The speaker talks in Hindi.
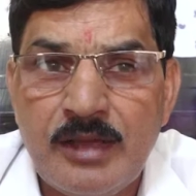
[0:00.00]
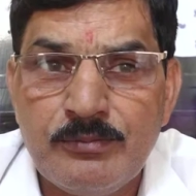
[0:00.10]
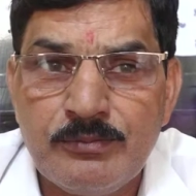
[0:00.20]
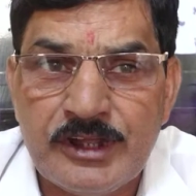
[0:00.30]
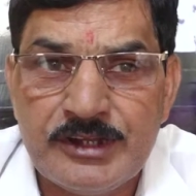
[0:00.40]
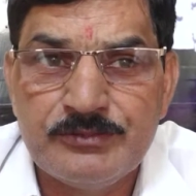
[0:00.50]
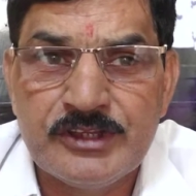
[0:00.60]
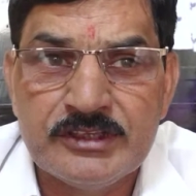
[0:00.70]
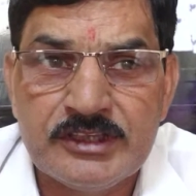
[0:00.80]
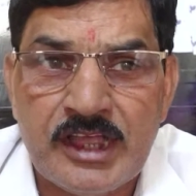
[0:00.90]
आम गरीब
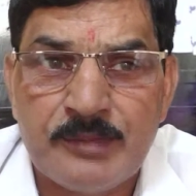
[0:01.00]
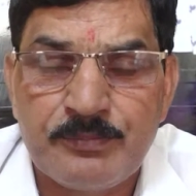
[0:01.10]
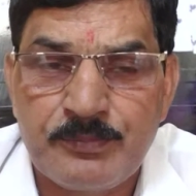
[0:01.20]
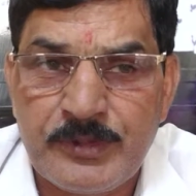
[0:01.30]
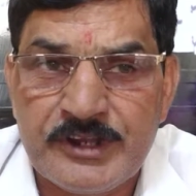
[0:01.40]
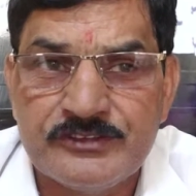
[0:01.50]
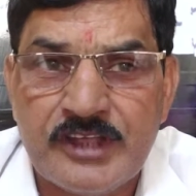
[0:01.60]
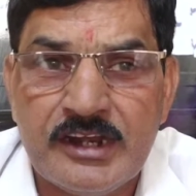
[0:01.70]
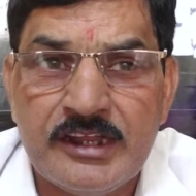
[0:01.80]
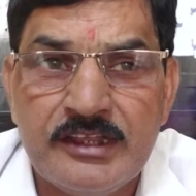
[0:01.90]
जनता
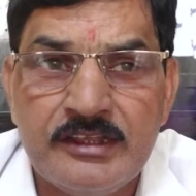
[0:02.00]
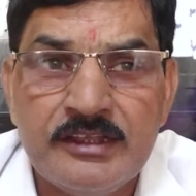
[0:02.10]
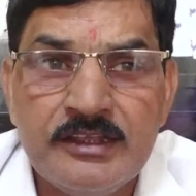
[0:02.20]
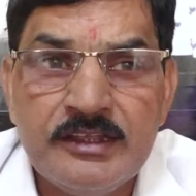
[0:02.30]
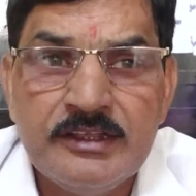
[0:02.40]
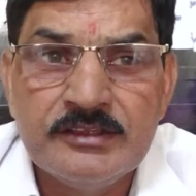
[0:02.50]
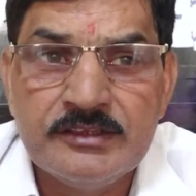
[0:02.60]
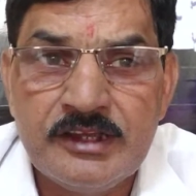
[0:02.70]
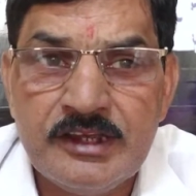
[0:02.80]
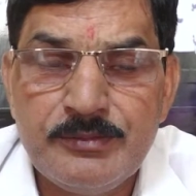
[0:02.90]
परेशान है
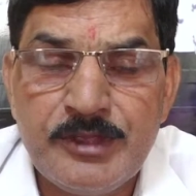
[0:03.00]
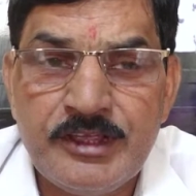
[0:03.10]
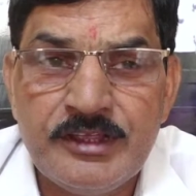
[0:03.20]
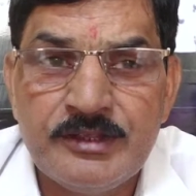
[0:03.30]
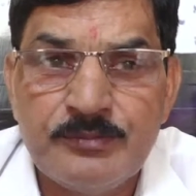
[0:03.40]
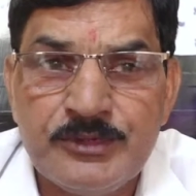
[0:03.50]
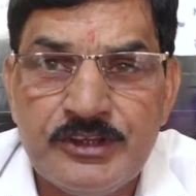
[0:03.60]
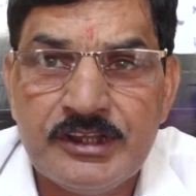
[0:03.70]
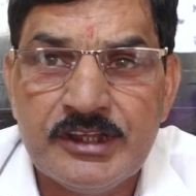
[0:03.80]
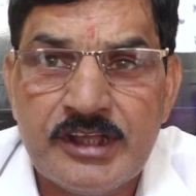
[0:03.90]
दिल्ली में
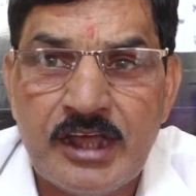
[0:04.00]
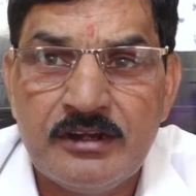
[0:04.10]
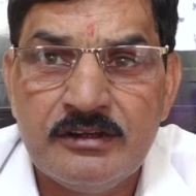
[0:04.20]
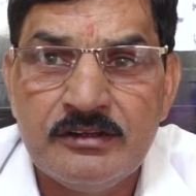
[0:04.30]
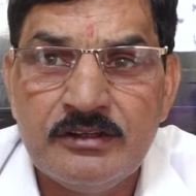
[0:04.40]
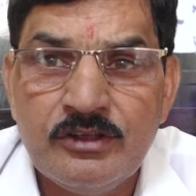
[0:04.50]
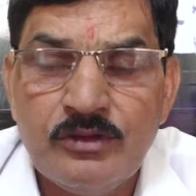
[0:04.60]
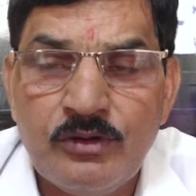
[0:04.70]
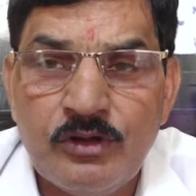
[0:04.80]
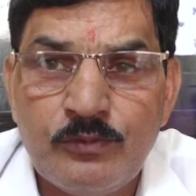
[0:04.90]
बिजली के कारण
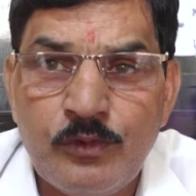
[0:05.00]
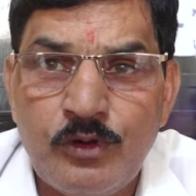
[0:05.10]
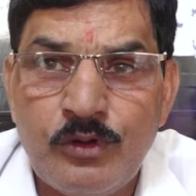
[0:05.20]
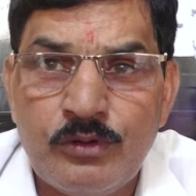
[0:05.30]
और वो